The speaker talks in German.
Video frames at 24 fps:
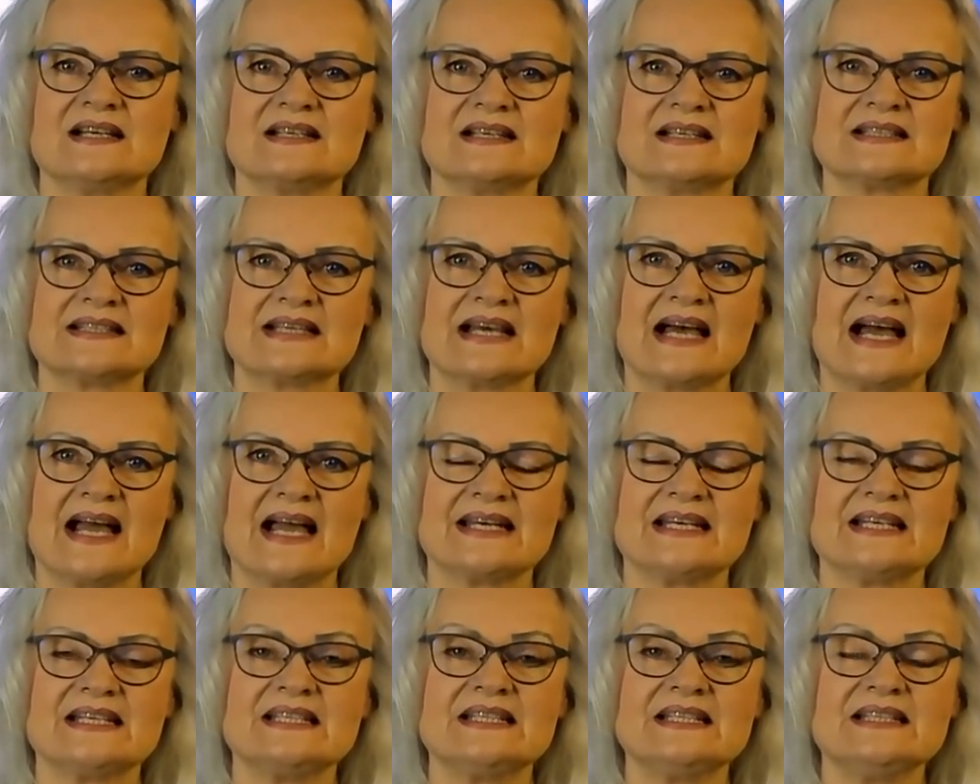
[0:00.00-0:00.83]

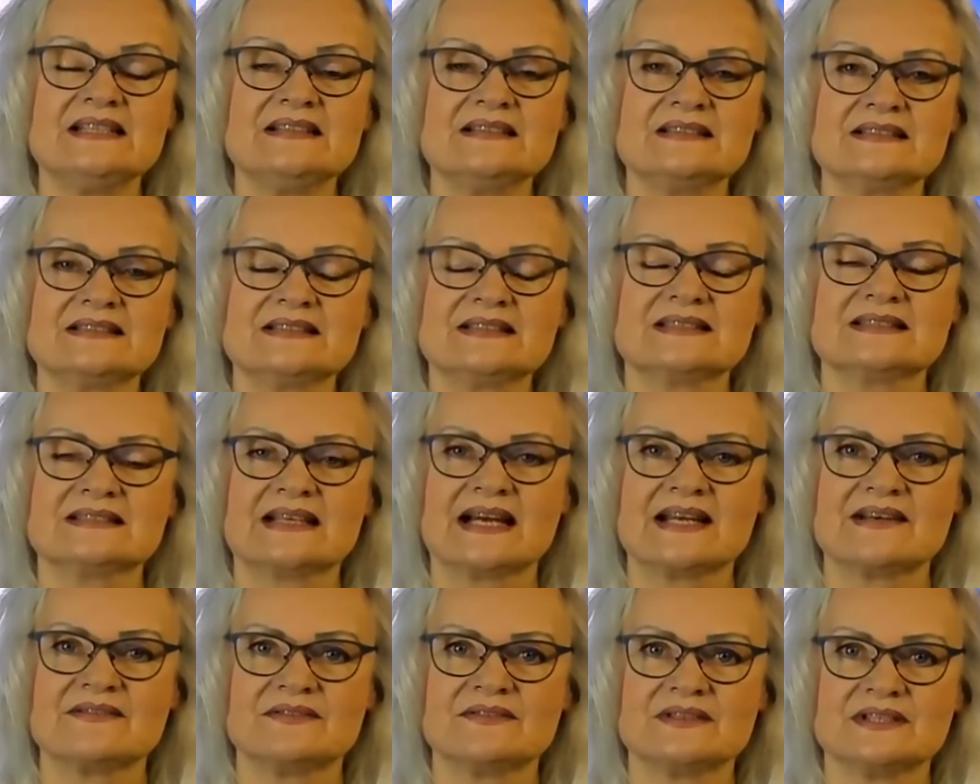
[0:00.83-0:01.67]
seine Dienste,
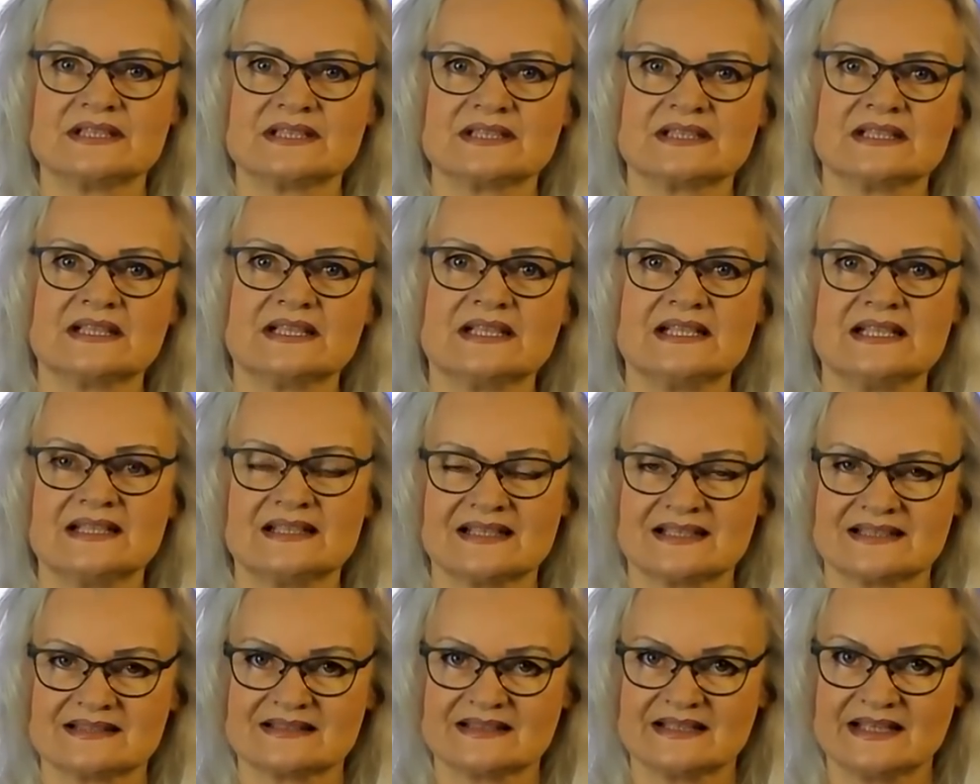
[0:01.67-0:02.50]
sein Wirken in
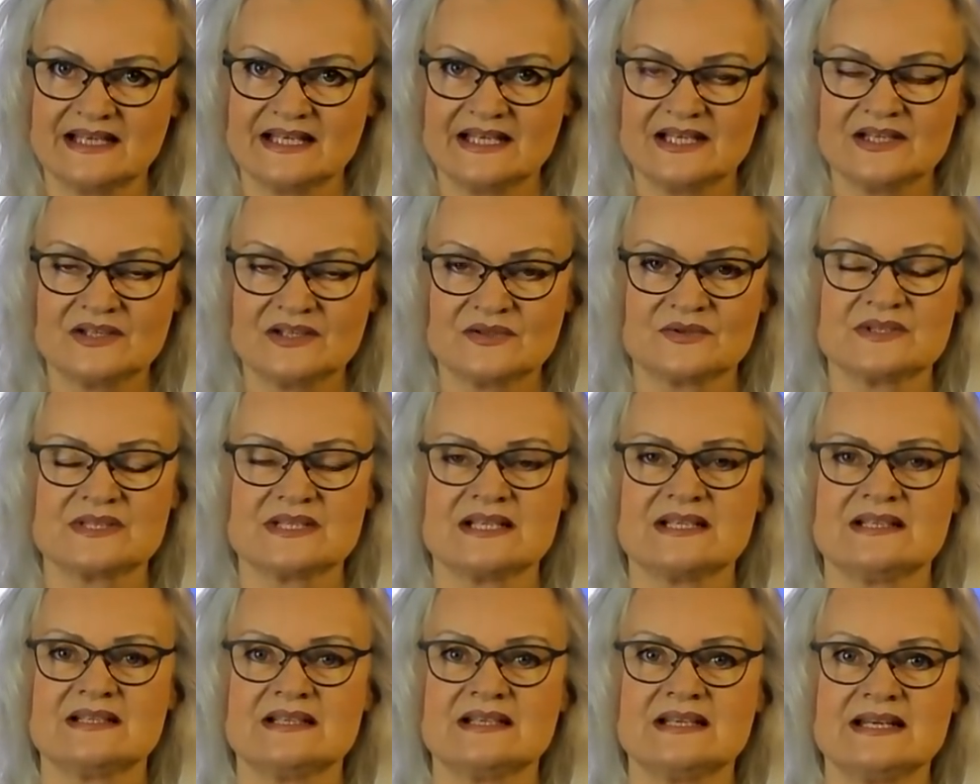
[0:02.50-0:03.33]
das Licht und
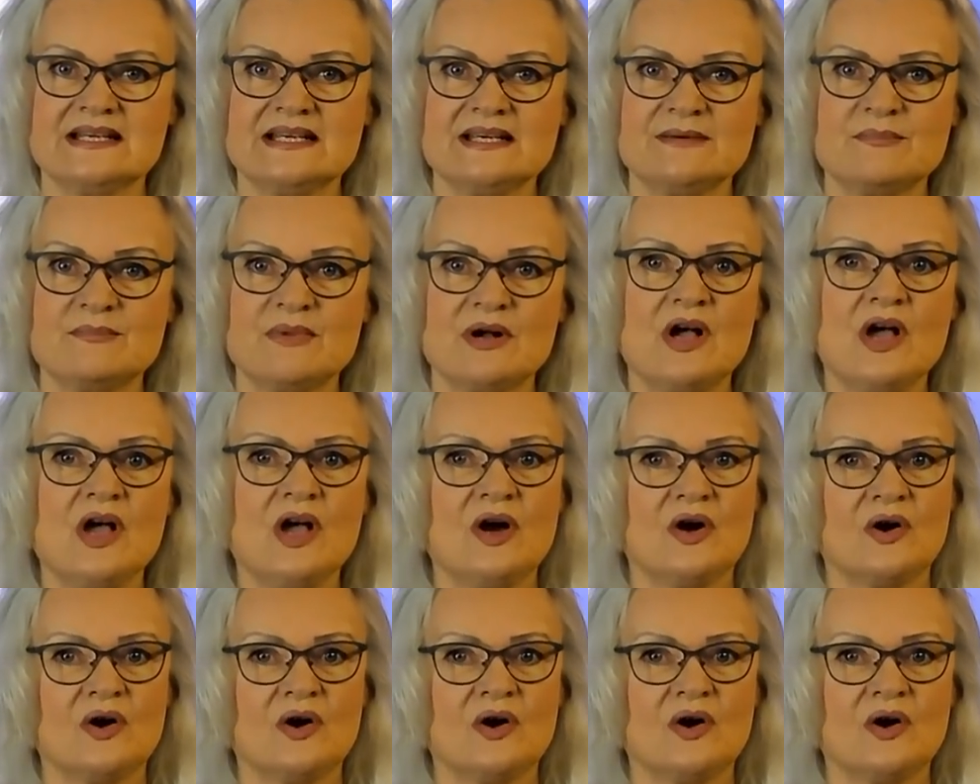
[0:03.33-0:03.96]
in die Liebe